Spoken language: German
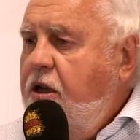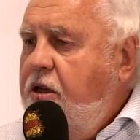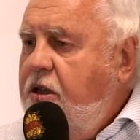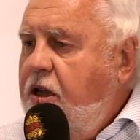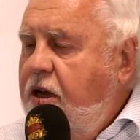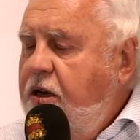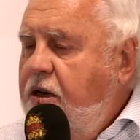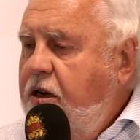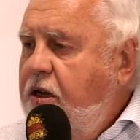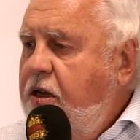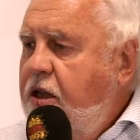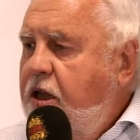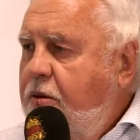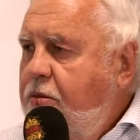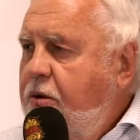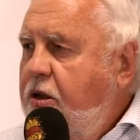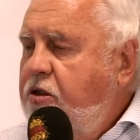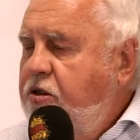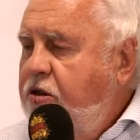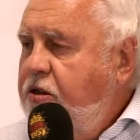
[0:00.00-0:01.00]
dann gehen
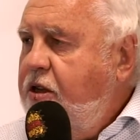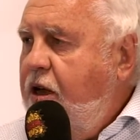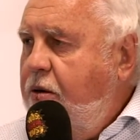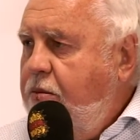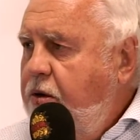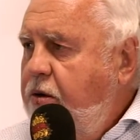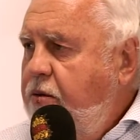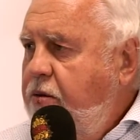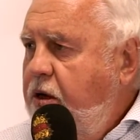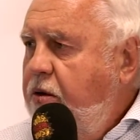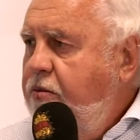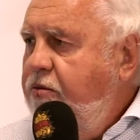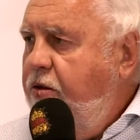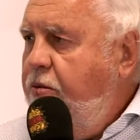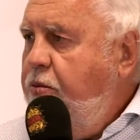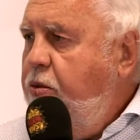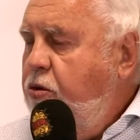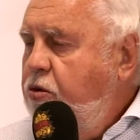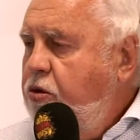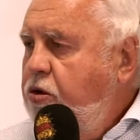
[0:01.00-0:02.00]
wir zusammen im mhm.
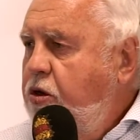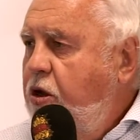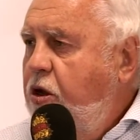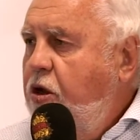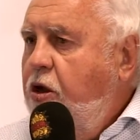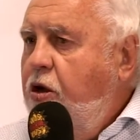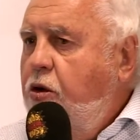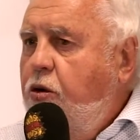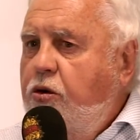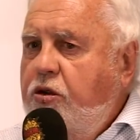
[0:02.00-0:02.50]
Verbund mhm.